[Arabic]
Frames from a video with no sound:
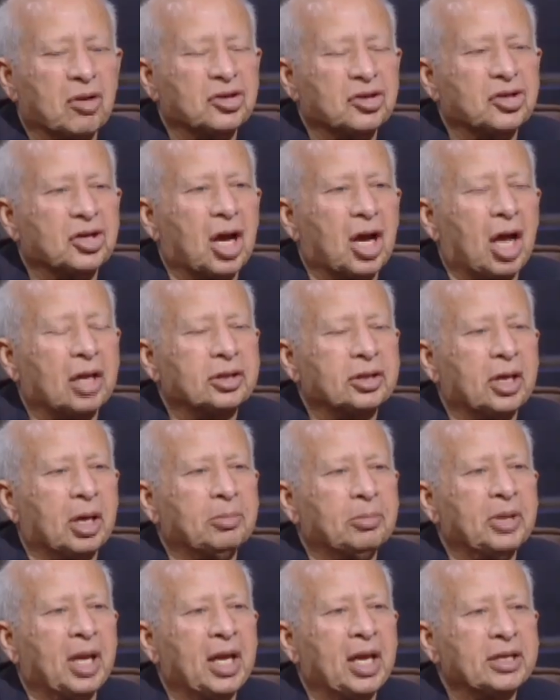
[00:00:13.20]
مصر
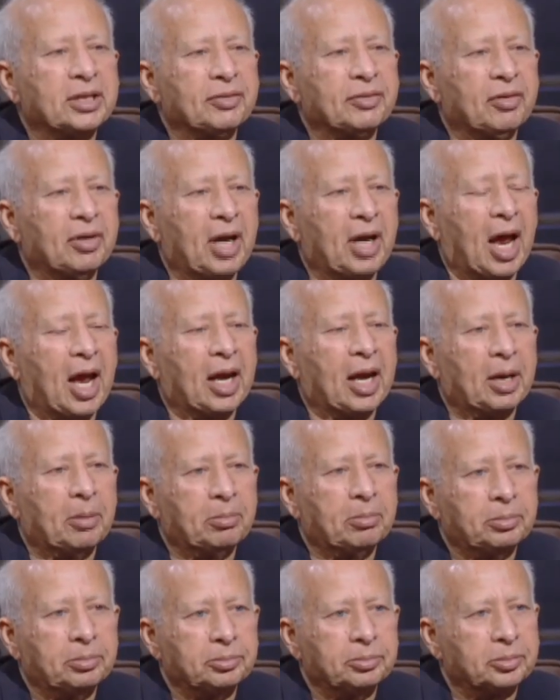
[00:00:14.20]
اطيب ناس في العالم
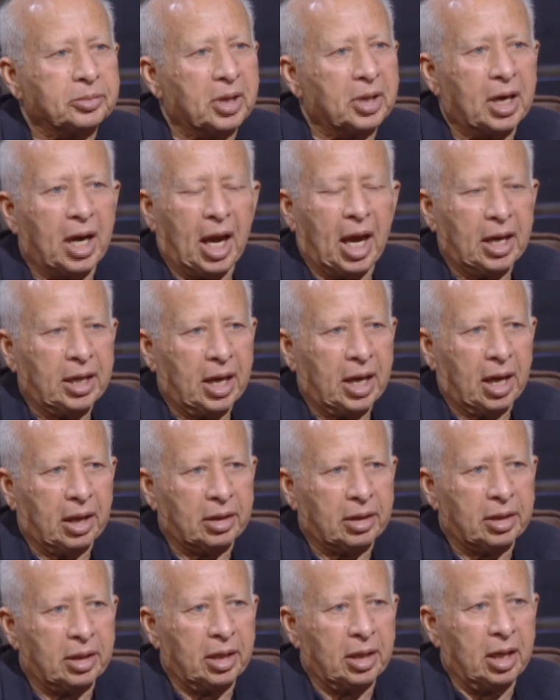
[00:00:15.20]
الحقيقه
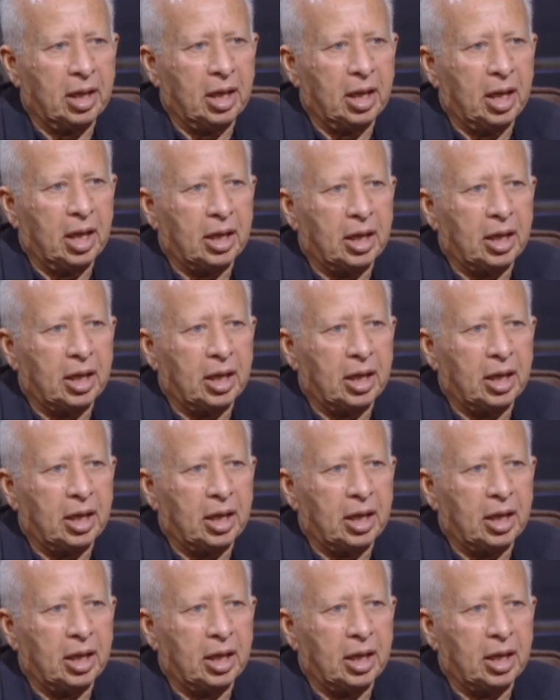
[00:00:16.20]
آه.